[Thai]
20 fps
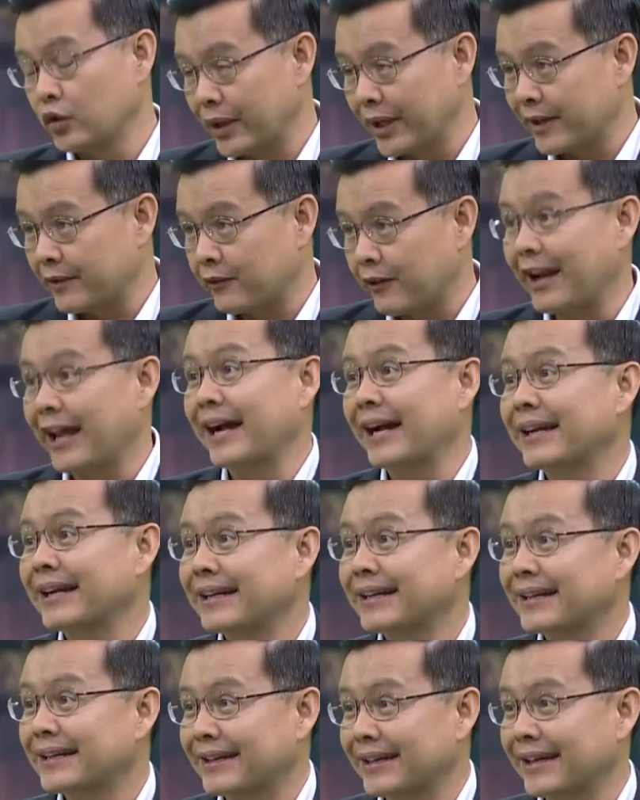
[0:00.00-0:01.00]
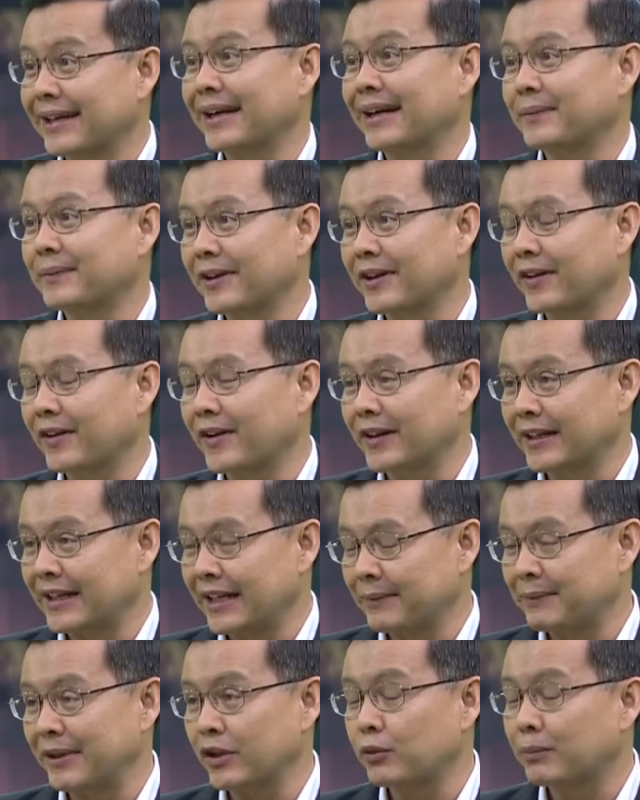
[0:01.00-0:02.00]
อยู่ในฝรั่งนะครับแล้วก็
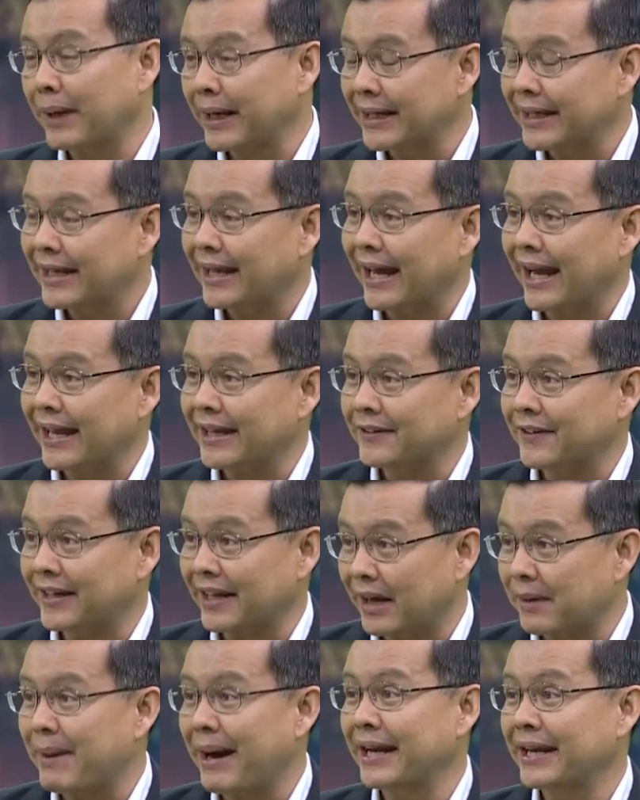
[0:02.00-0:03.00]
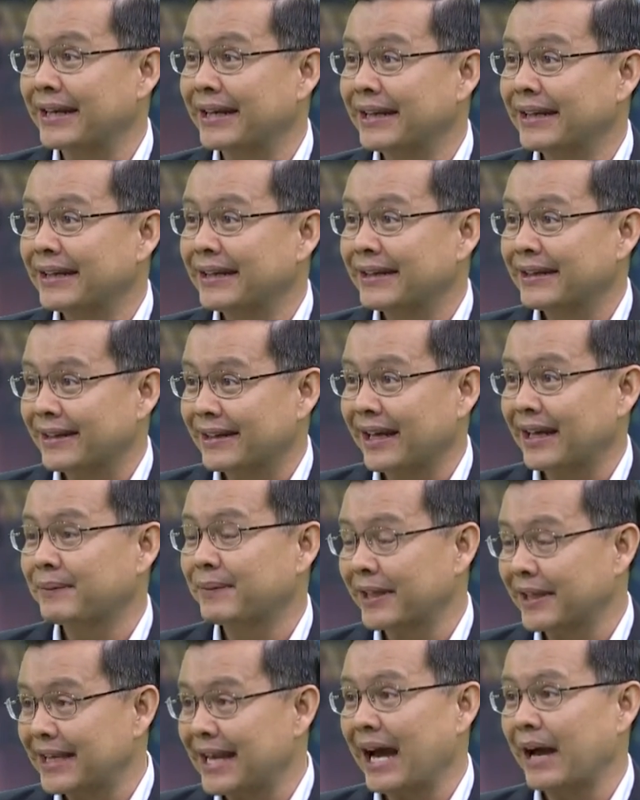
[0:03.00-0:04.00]
ในปัจจุบันนี้หลายสถาบันได้
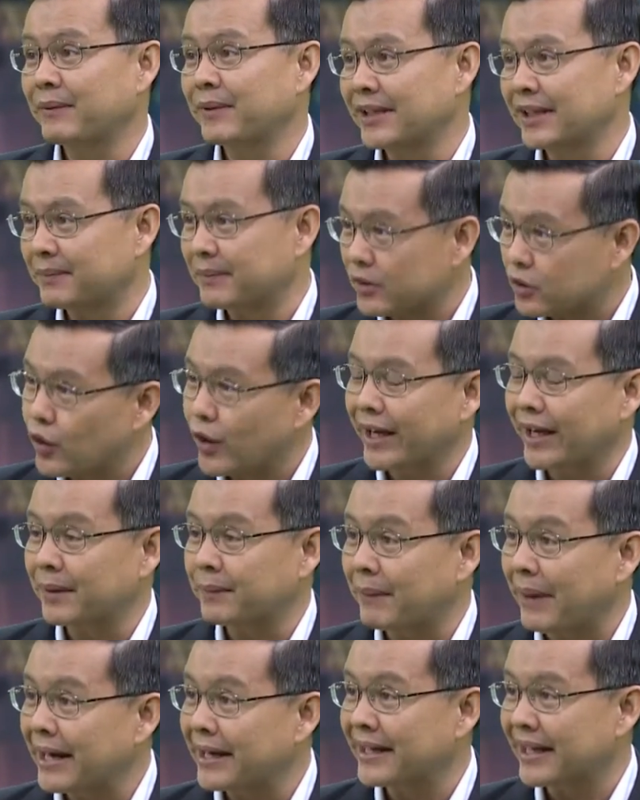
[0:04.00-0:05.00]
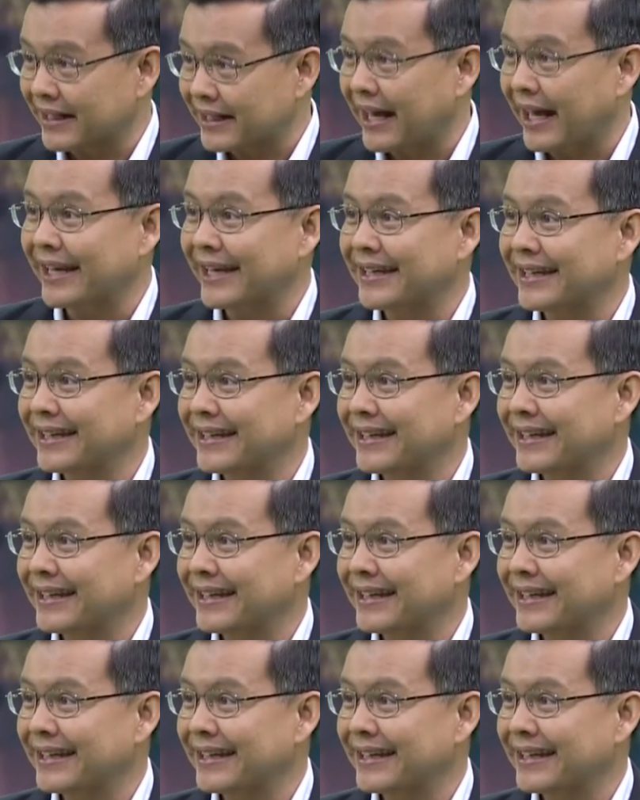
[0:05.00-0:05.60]
พยายามที่จะมาช่วยกันปั้นเด็กไทย